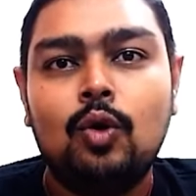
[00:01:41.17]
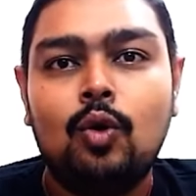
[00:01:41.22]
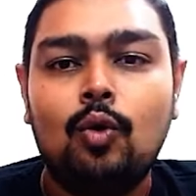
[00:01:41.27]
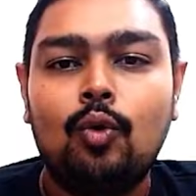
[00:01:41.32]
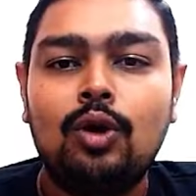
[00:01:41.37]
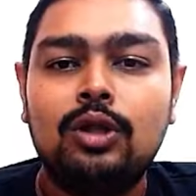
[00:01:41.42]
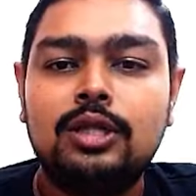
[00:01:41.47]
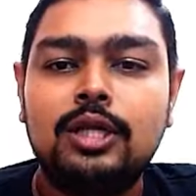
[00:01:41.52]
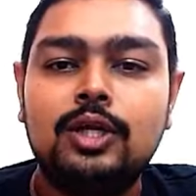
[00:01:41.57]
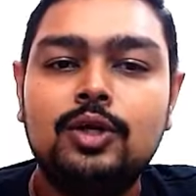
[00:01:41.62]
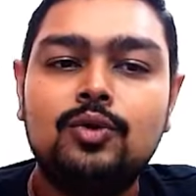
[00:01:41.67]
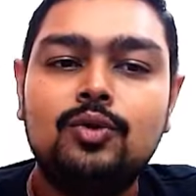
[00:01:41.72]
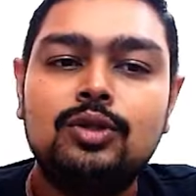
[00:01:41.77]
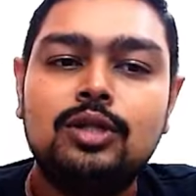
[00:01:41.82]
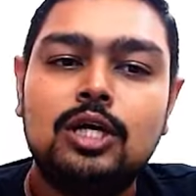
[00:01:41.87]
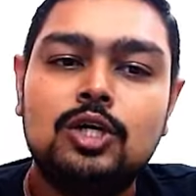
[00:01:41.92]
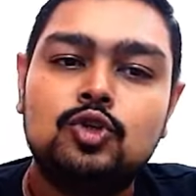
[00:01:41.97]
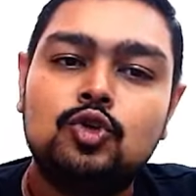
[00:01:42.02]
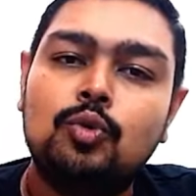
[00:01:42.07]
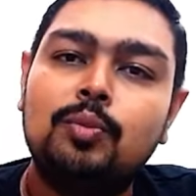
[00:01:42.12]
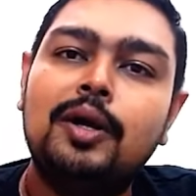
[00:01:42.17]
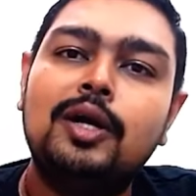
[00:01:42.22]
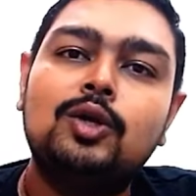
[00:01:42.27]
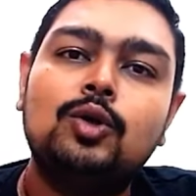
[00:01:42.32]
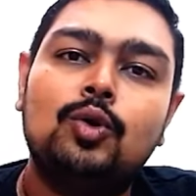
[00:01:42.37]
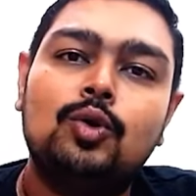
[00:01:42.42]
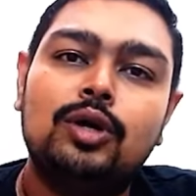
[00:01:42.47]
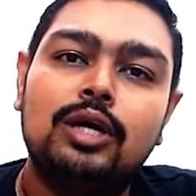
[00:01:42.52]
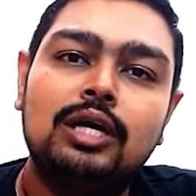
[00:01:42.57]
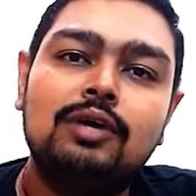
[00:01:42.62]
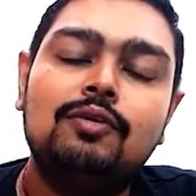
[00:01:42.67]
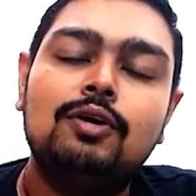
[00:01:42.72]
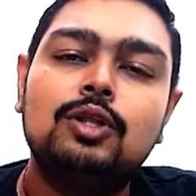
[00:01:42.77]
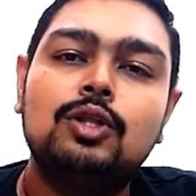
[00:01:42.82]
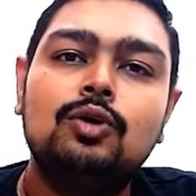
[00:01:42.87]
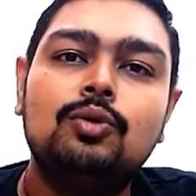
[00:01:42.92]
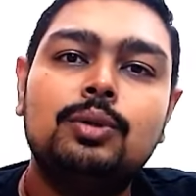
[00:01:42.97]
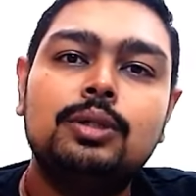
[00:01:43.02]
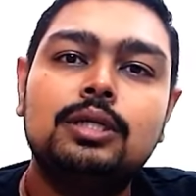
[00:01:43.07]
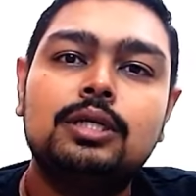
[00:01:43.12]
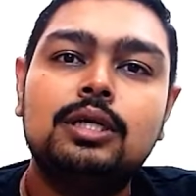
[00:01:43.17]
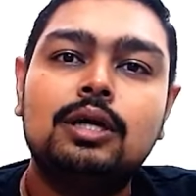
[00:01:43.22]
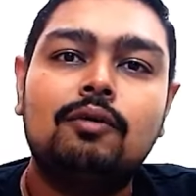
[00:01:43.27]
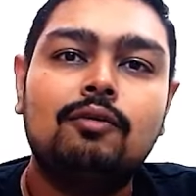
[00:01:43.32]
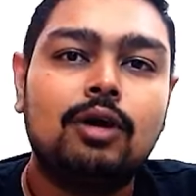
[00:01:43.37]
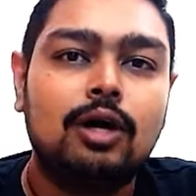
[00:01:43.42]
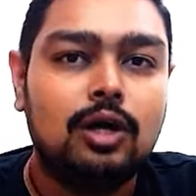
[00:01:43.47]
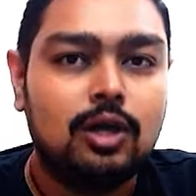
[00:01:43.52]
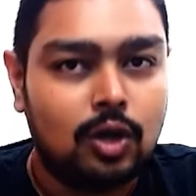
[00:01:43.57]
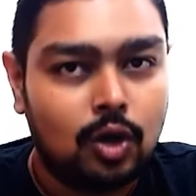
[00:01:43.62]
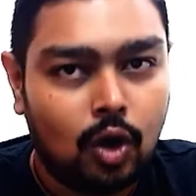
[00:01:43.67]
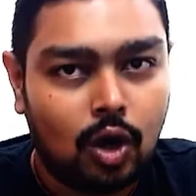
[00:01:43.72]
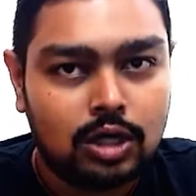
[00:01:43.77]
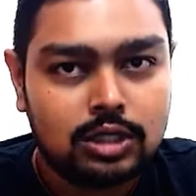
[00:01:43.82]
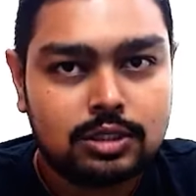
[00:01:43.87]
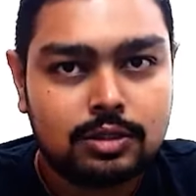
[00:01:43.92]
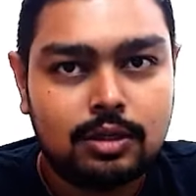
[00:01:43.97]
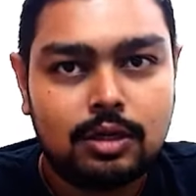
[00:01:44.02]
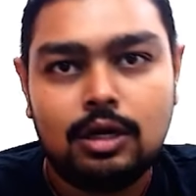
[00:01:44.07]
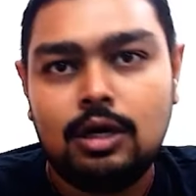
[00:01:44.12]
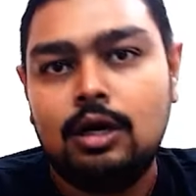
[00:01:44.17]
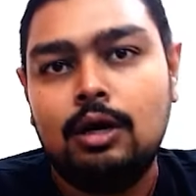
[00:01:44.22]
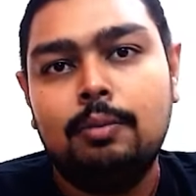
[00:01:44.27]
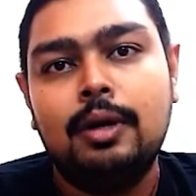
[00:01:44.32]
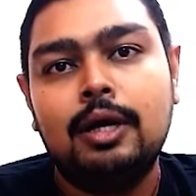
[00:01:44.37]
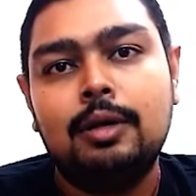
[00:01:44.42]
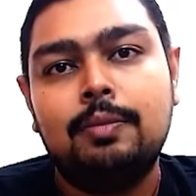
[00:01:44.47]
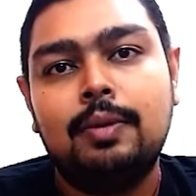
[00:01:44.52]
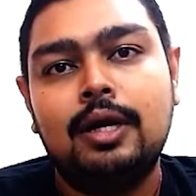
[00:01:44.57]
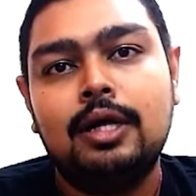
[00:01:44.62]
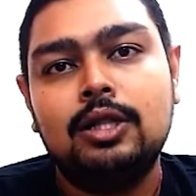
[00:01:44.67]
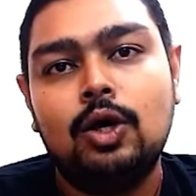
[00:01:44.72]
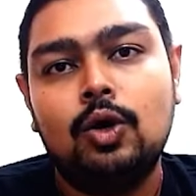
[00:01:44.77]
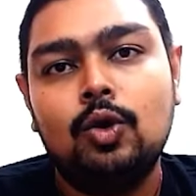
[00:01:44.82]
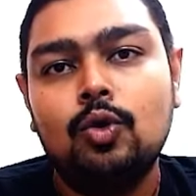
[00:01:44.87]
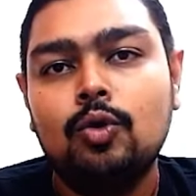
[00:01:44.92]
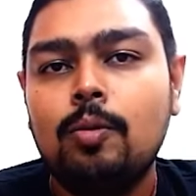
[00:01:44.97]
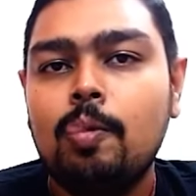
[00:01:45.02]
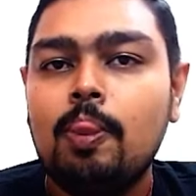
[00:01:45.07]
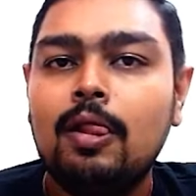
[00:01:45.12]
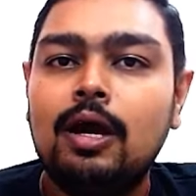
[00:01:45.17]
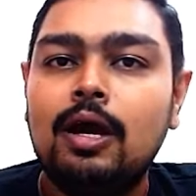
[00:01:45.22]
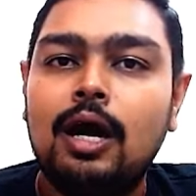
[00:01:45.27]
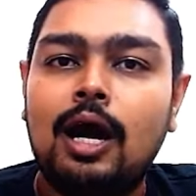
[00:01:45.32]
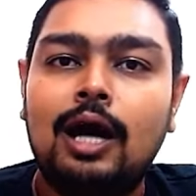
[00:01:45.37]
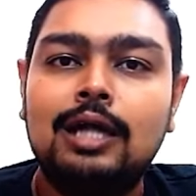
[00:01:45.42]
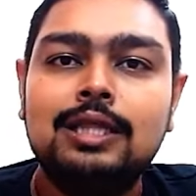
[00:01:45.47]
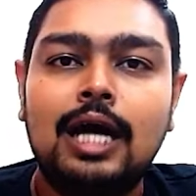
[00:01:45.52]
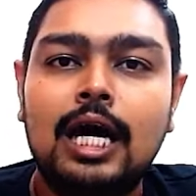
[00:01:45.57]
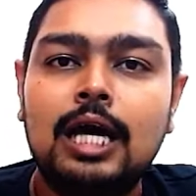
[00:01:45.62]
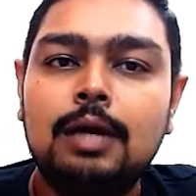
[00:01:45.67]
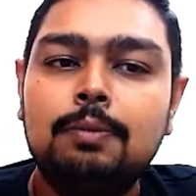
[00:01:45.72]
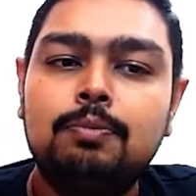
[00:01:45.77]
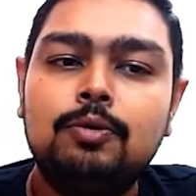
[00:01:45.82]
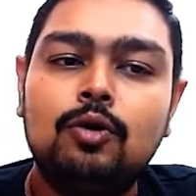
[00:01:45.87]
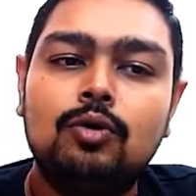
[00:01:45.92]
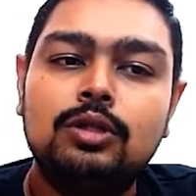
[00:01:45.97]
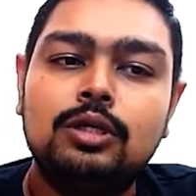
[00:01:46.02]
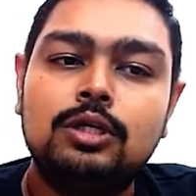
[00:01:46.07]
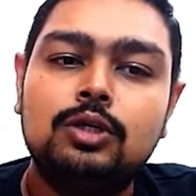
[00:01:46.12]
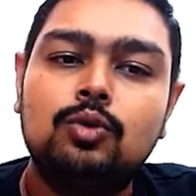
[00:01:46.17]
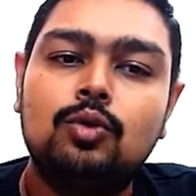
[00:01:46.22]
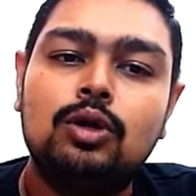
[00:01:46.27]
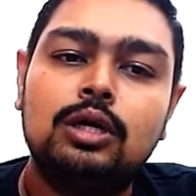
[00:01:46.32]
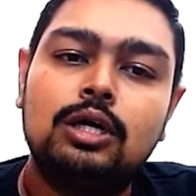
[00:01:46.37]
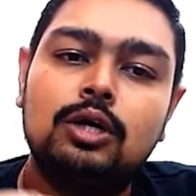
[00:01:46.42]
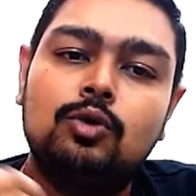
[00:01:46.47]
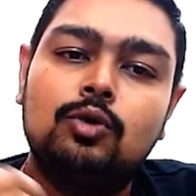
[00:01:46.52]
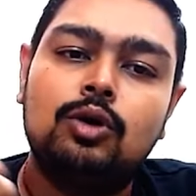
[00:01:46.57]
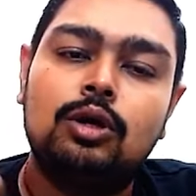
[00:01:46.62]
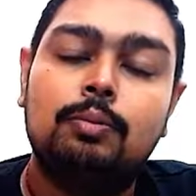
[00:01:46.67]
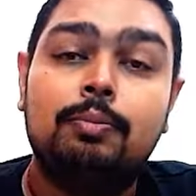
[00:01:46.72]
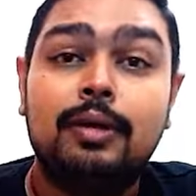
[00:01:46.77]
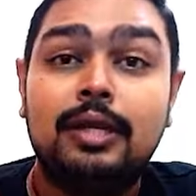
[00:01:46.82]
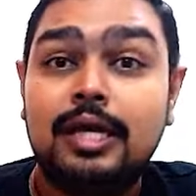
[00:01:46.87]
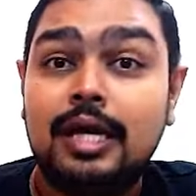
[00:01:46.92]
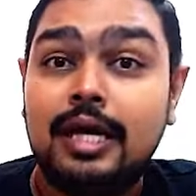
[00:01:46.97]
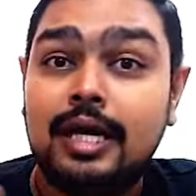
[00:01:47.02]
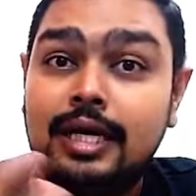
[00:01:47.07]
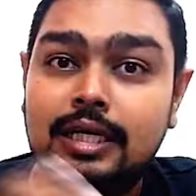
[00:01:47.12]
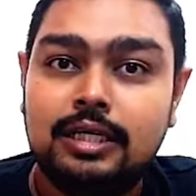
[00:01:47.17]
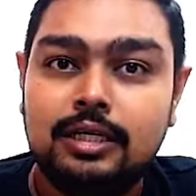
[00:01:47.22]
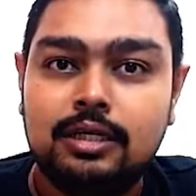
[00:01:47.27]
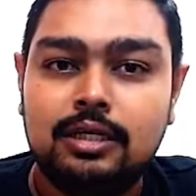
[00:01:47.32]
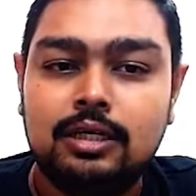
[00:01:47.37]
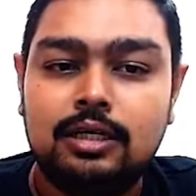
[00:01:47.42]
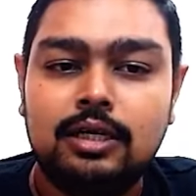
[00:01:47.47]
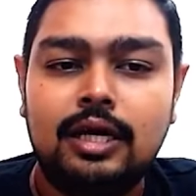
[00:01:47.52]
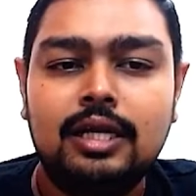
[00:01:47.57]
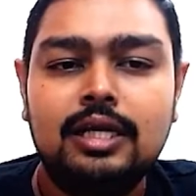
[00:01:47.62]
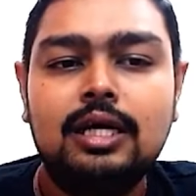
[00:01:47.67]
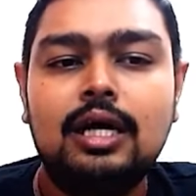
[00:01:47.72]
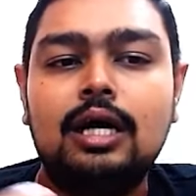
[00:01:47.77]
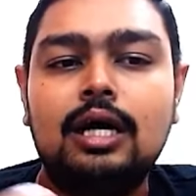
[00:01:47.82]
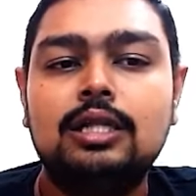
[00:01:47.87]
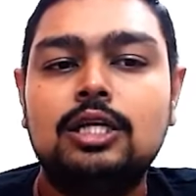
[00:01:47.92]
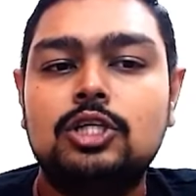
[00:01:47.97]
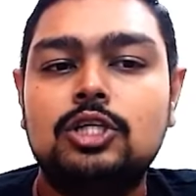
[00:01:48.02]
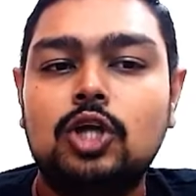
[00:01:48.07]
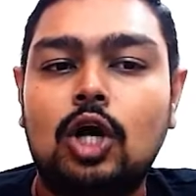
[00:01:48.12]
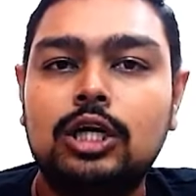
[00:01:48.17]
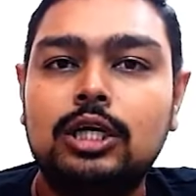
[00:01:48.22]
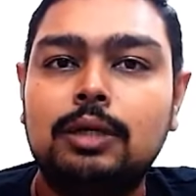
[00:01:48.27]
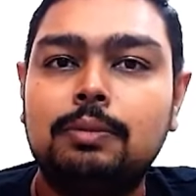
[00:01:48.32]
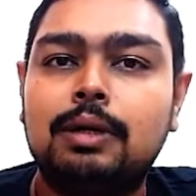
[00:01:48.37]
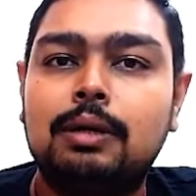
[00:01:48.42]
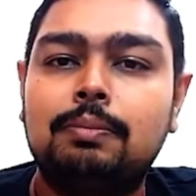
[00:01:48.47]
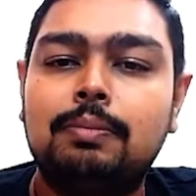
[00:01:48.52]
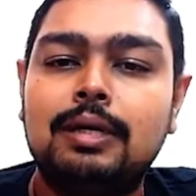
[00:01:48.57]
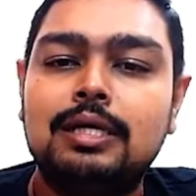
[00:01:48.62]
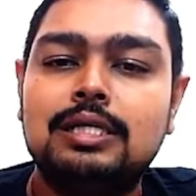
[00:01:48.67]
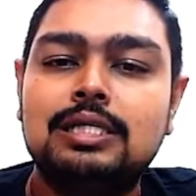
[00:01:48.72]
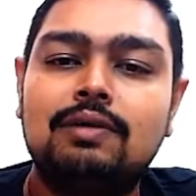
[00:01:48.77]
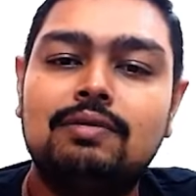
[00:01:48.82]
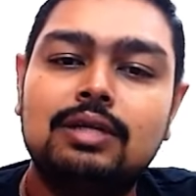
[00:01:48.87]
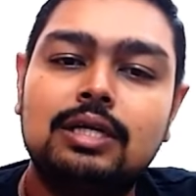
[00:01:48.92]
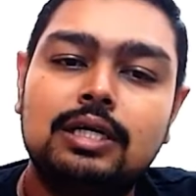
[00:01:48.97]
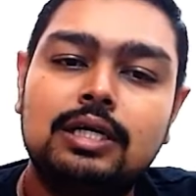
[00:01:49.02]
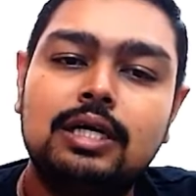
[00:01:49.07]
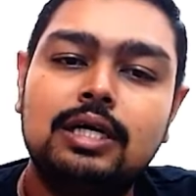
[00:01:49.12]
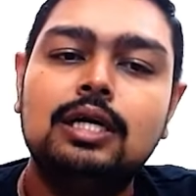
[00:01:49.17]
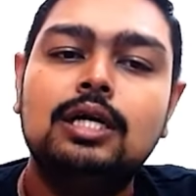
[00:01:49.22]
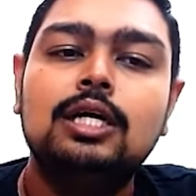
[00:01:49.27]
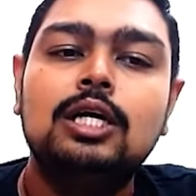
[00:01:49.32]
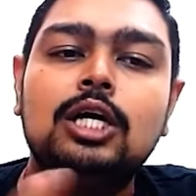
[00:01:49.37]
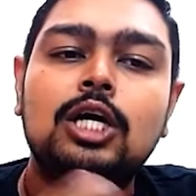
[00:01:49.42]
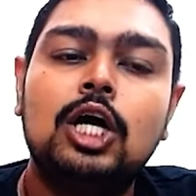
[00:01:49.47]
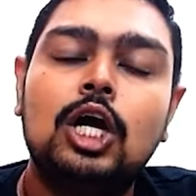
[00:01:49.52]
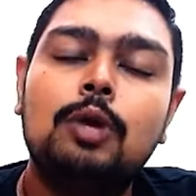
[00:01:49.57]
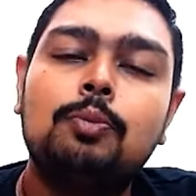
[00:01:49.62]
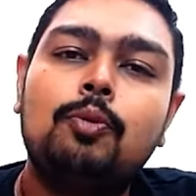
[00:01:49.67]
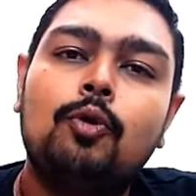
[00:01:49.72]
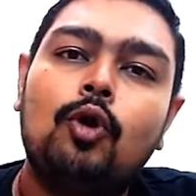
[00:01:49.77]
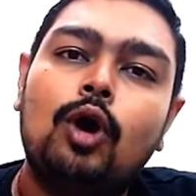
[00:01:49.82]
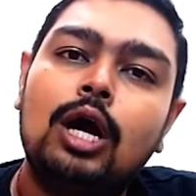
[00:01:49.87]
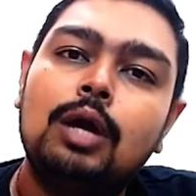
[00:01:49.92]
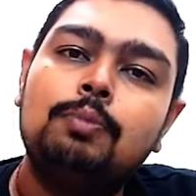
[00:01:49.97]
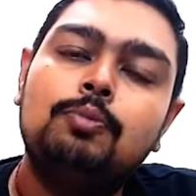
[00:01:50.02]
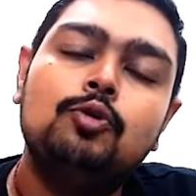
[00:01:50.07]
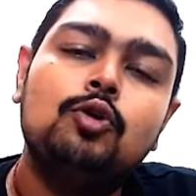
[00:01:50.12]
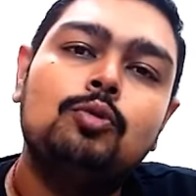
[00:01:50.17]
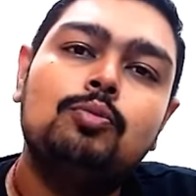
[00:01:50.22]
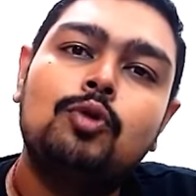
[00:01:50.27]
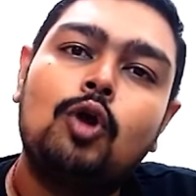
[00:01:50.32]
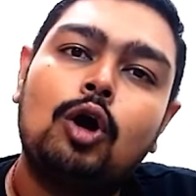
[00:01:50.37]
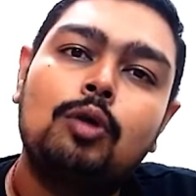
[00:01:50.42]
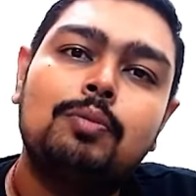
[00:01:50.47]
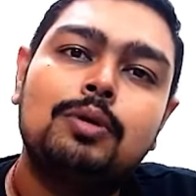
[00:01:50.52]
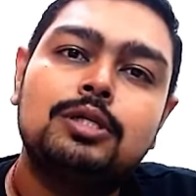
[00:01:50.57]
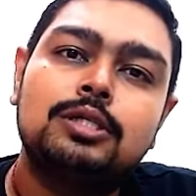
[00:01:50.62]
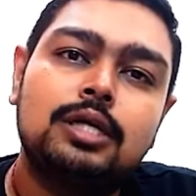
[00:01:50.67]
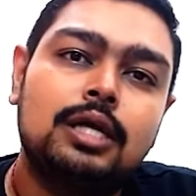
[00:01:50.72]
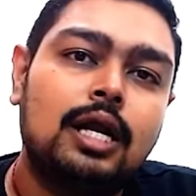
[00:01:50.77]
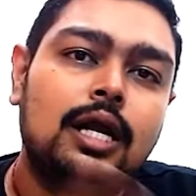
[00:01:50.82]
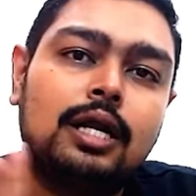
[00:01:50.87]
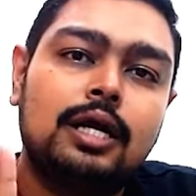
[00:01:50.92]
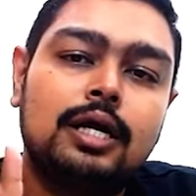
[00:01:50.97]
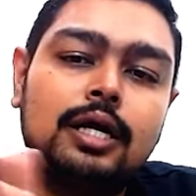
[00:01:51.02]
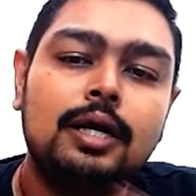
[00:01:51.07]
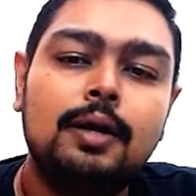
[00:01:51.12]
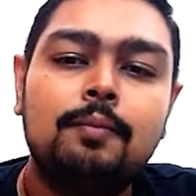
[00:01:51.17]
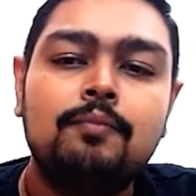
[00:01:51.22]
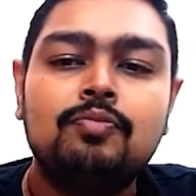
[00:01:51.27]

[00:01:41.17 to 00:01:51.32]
உங்களுக்கு தெரியும் இந்த ஜொமேட்டோ ஈவந்தோ வந்துட்டு அவங்க லாஸ் மேக் பண்ணியிருந்தாலும் அந்த ஐபிஓ வந்துட்டு உங்களுக்கு ஒரு பெரிய ஹிட் நிறைய அந்த ஸ்டார்ட் அப் கம்பெனிஸ்லாம் வந்துக்கிட்டு இப்போது ஐபிஓ பிளாக் பஸ்டராக இருக்குது